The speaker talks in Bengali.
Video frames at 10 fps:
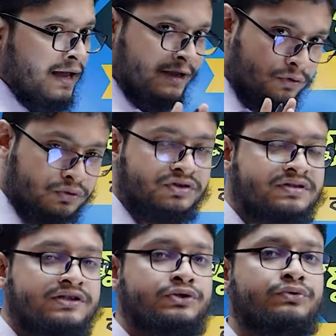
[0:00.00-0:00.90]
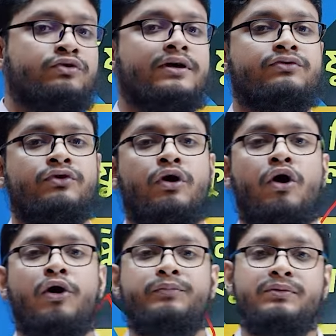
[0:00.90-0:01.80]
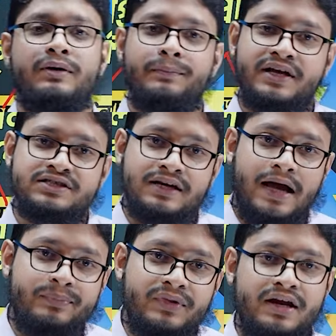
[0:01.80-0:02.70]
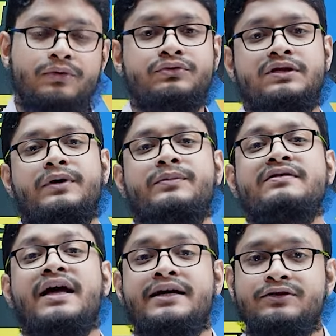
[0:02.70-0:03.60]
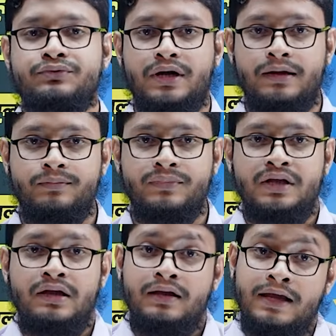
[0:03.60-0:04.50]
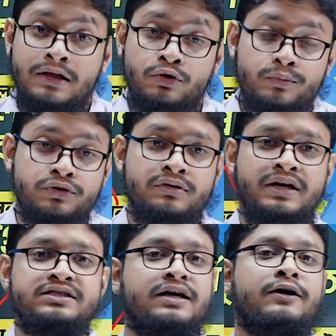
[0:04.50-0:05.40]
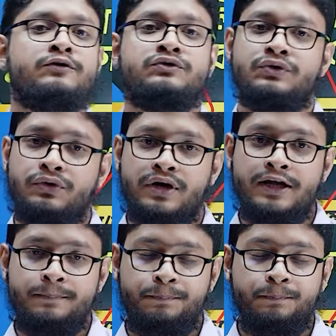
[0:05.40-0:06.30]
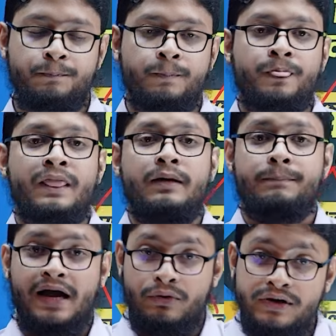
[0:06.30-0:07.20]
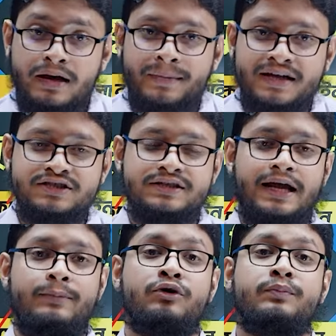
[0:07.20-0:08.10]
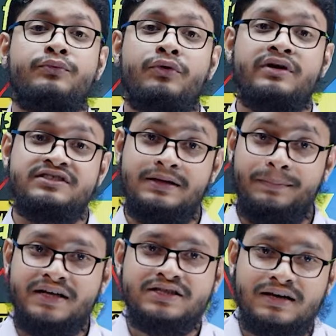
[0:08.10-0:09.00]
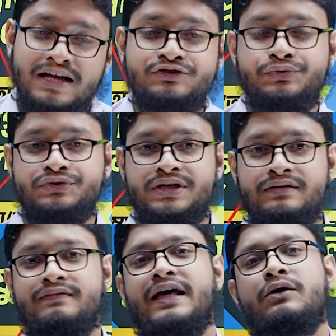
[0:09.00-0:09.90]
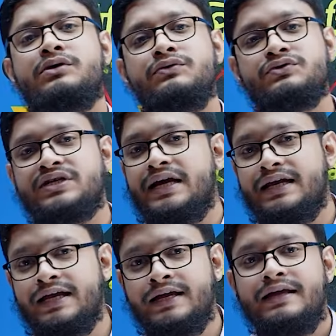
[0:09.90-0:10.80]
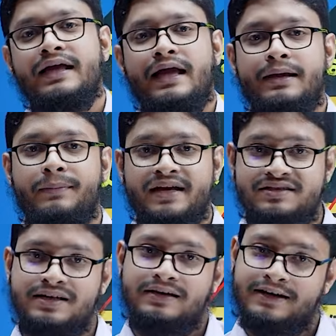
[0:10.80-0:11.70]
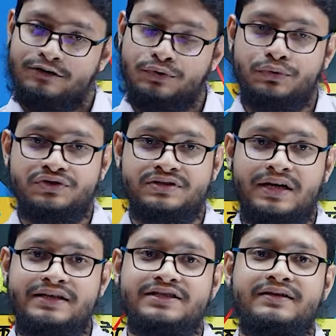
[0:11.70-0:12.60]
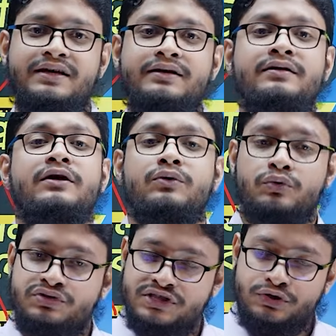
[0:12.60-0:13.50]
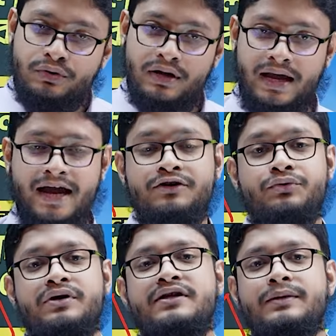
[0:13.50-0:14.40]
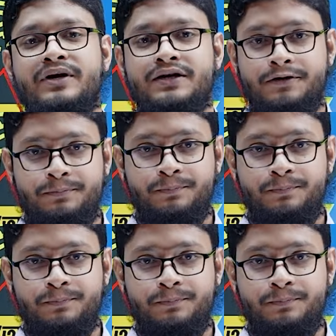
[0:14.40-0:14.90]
এই কোর্সটা যে শুধুমাত্র অপটিমাম ব্যাচের আপনারাই করতে পারবেন তা কিন্তু না ইতোমধ্যে যারা উত্তরণে পায়োনিয়ার ব্যাচ এবং প্রোগ্রেসিভ ব্যাচে ক্লাস করছেন তারাও কিন্তু চাইলে এই বেসিক লিখিত কোর্সটা নিজেদের কোর্সের সঙ্গে অ্যাড করে নিতে পারেন